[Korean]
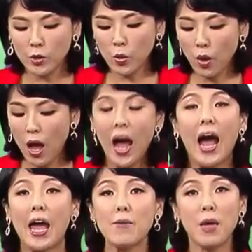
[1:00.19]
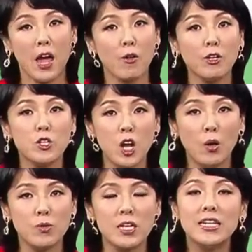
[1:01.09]
또 I'm a Harry
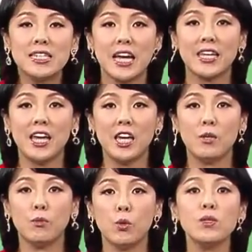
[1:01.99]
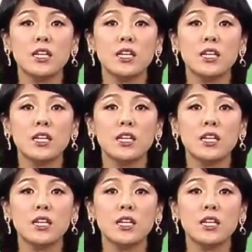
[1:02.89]
Jones. 자기의 이름도